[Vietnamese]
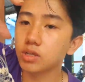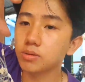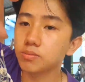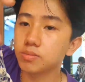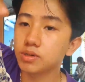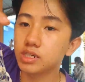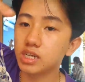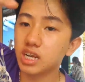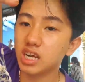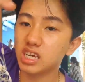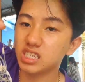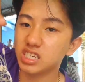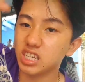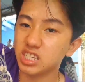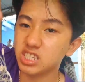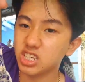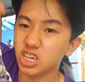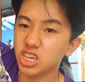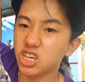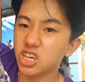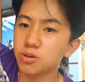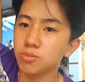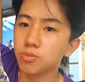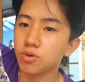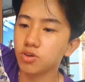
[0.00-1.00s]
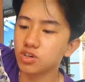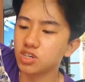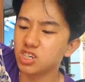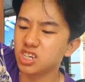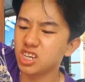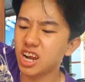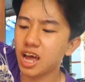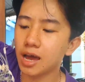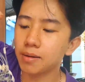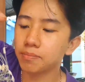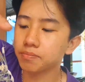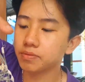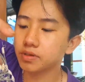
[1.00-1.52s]
thì mình sẽ chỉ với mọi người
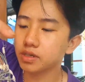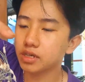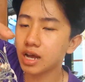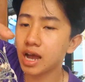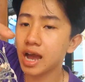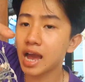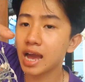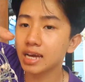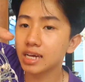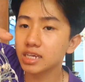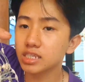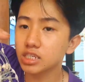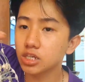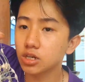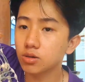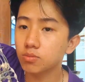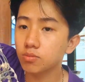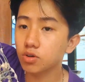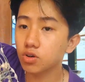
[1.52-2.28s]
làm hai cái sừng